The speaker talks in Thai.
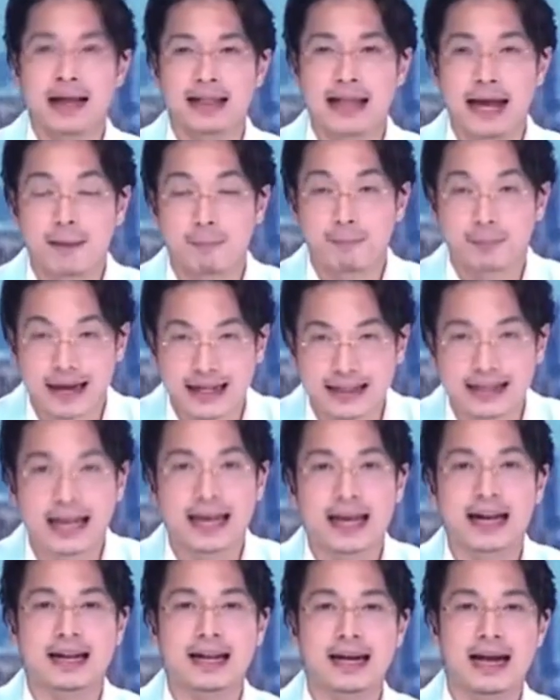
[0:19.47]
แม่ทั้งประเท
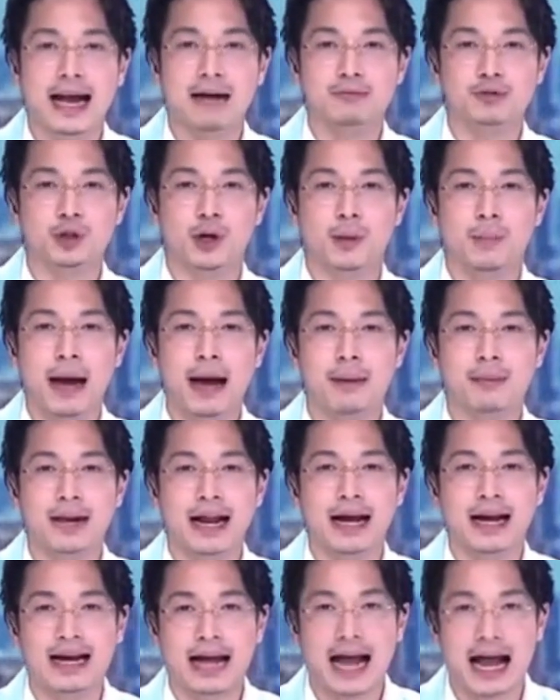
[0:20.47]
ศนะครับสุขภาพ
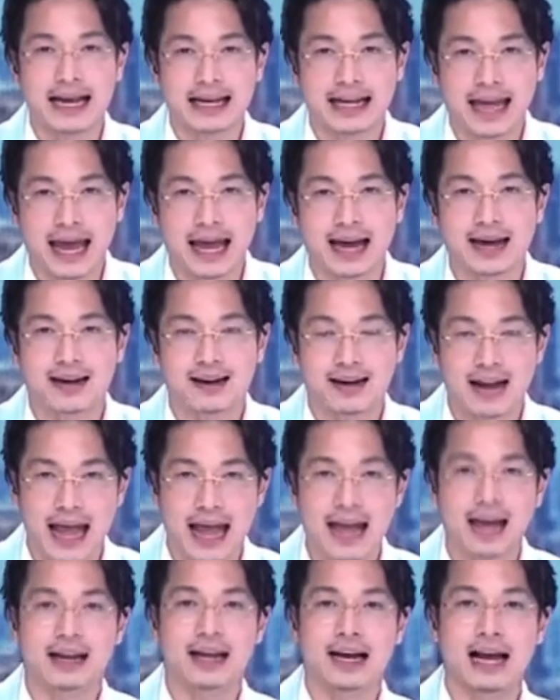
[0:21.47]
ร่างกายแข็งแร
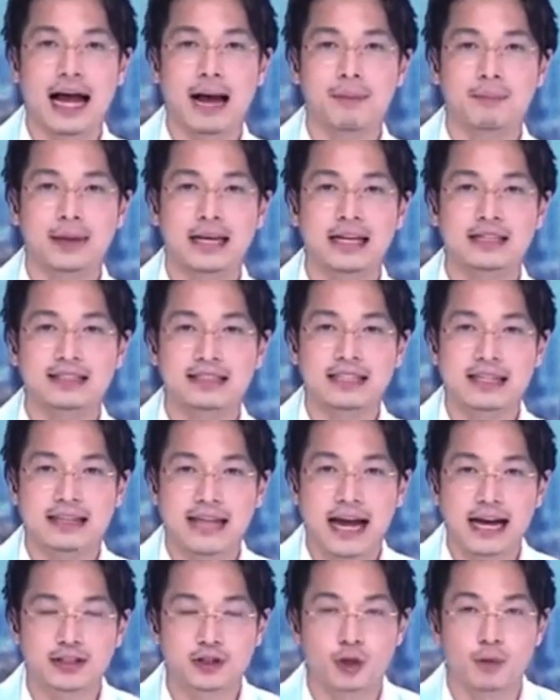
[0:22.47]
งนะครับคิดสิ่ง
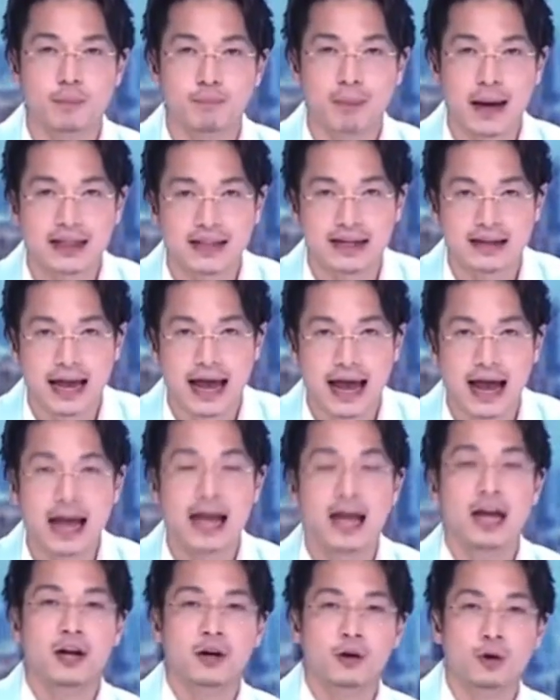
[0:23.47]
ใดสมปรารถนา
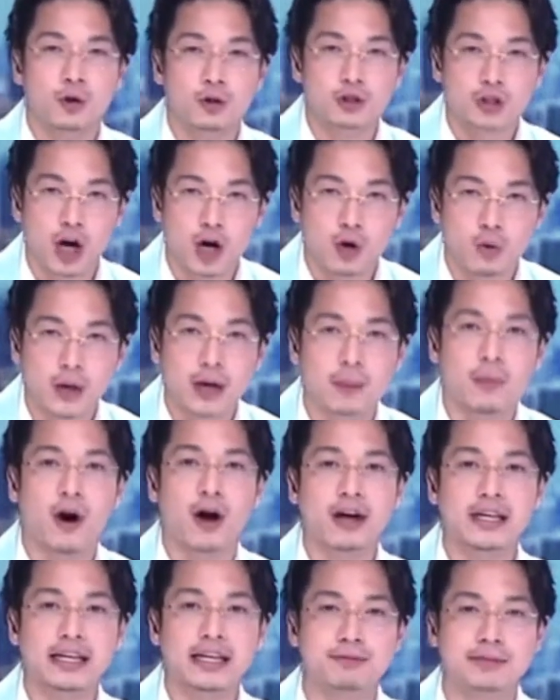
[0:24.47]
ดูช่อง Work p
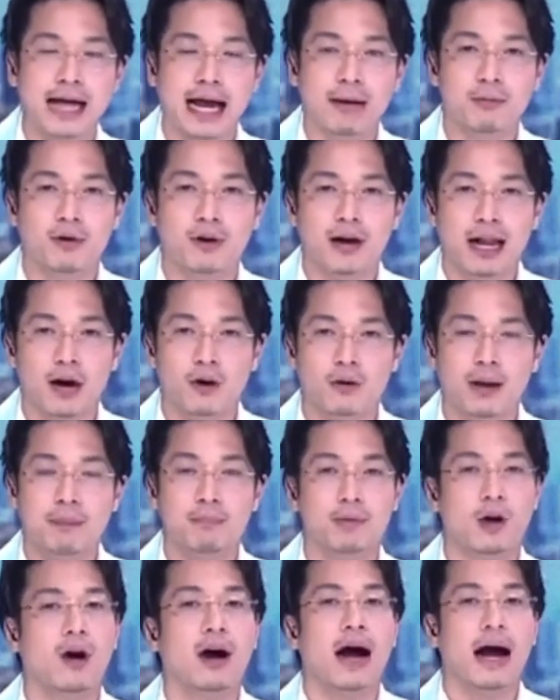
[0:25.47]
o i n t 23 ของเรา
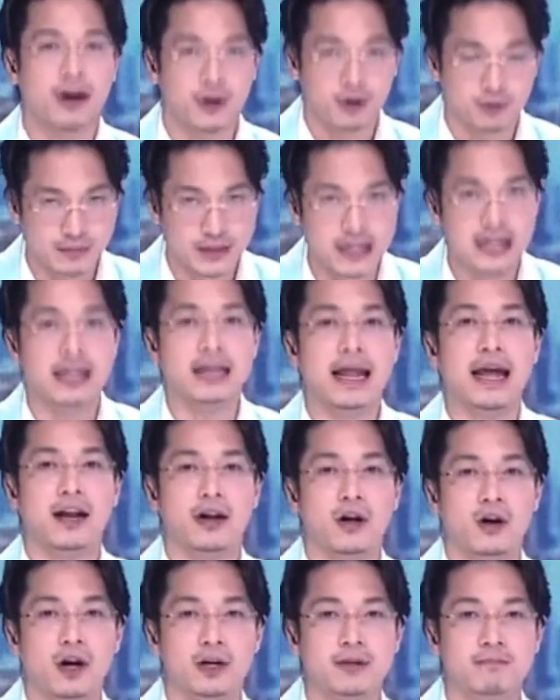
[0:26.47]
รับรองอารมณ์ดีแน่
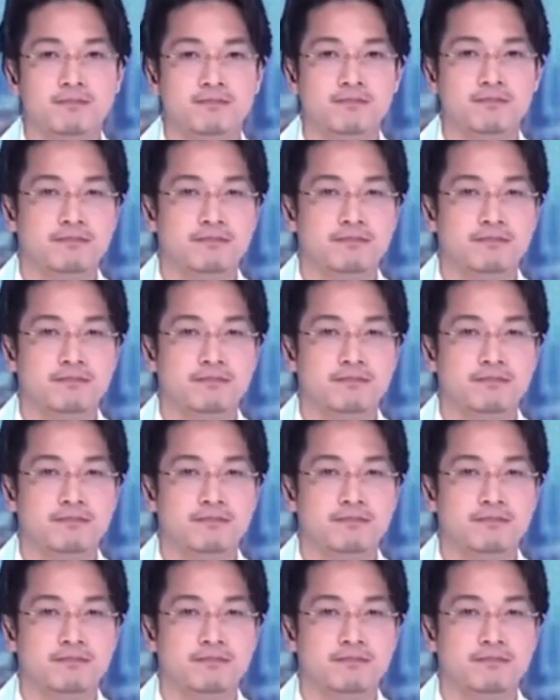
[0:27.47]
นอน